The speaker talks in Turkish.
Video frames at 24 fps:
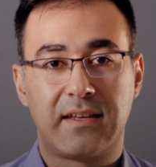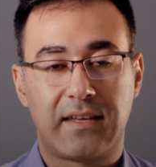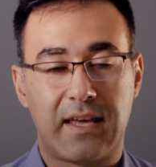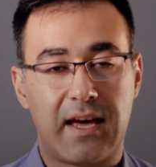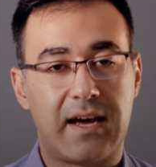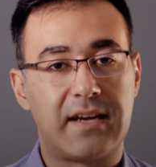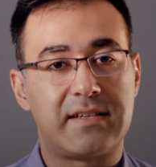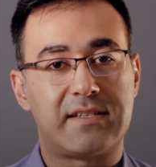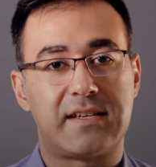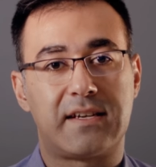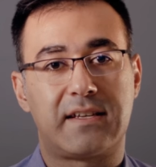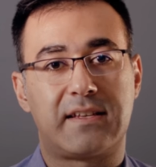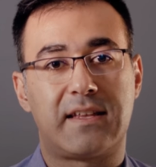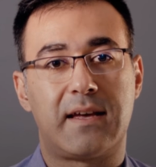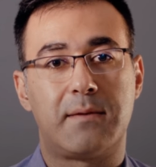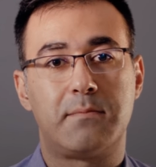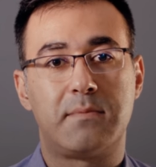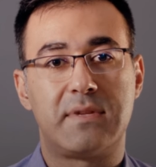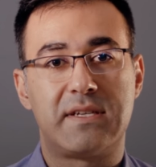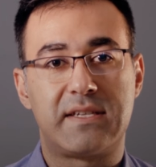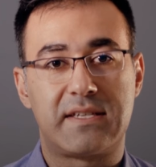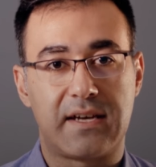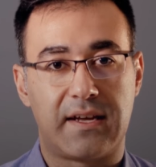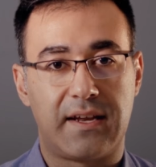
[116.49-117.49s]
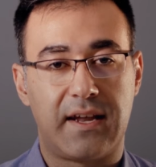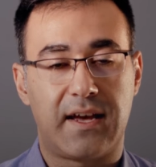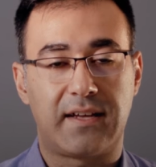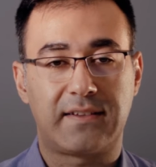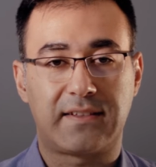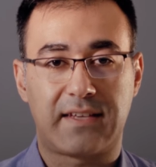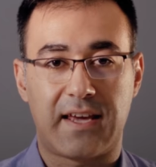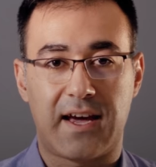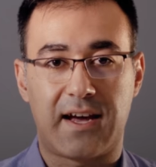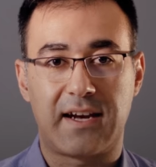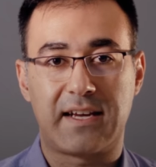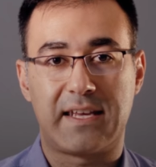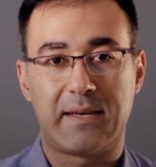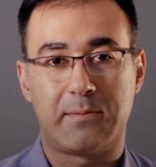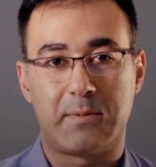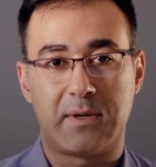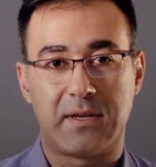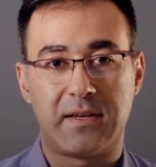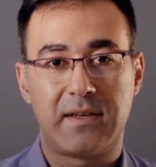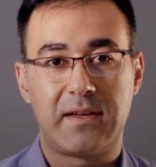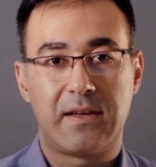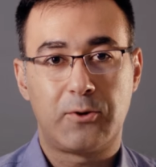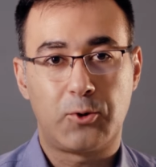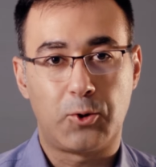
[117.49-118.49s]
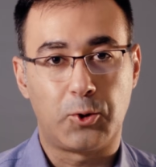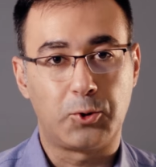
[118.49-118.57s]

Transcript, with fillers: gerçekten bir zanaatkar gibi